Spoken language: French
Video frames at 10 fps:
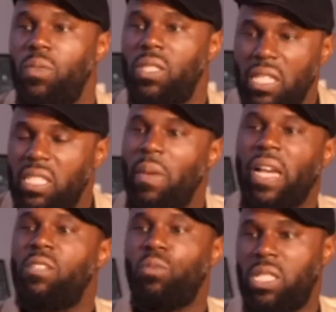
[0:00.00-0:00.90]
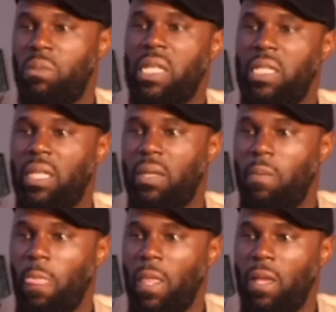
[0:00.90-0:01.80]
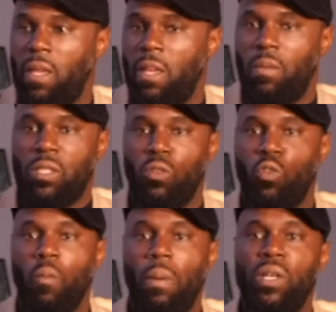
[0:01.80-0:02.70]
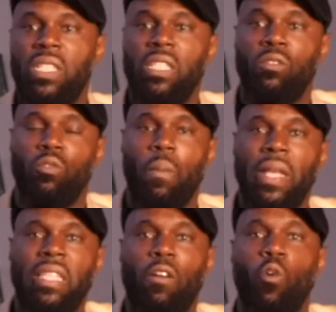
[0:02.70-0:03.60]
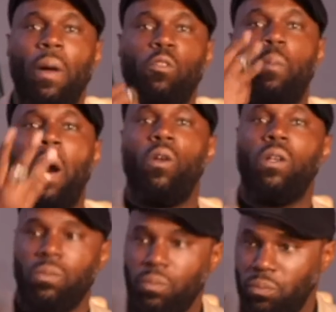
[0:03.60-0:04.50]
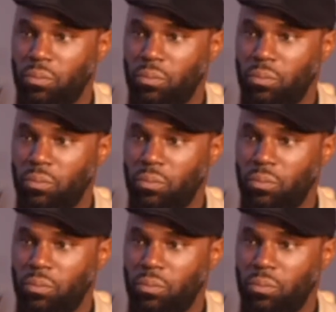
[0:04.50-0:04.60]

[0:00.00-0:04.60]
Ça, c'est ma responsabilité. Parce que le combat politique ne doit pas être qu'un combat de parole.